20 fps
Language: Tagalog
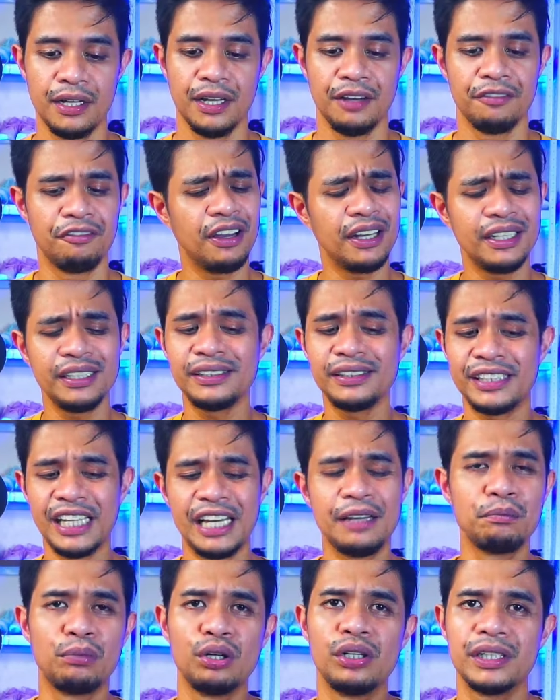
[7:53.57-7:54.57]
Very
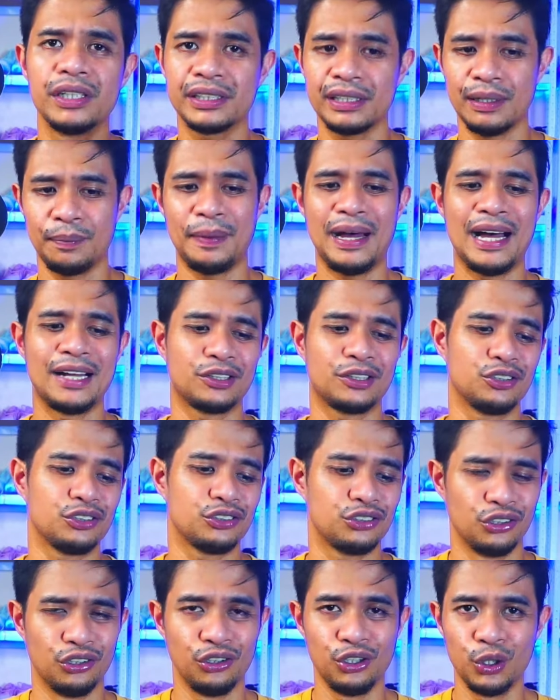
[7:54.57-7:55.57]
stable na sapatos,
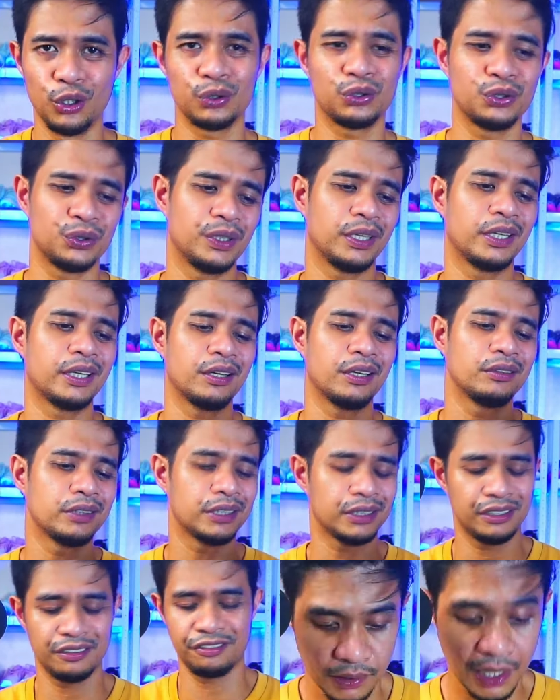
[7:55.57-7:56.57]
no? Low to the ground
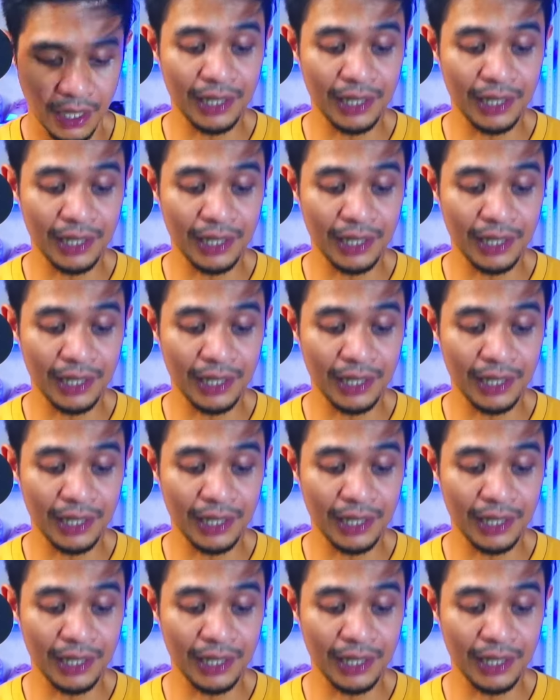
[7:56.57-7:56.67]
kasi. Very...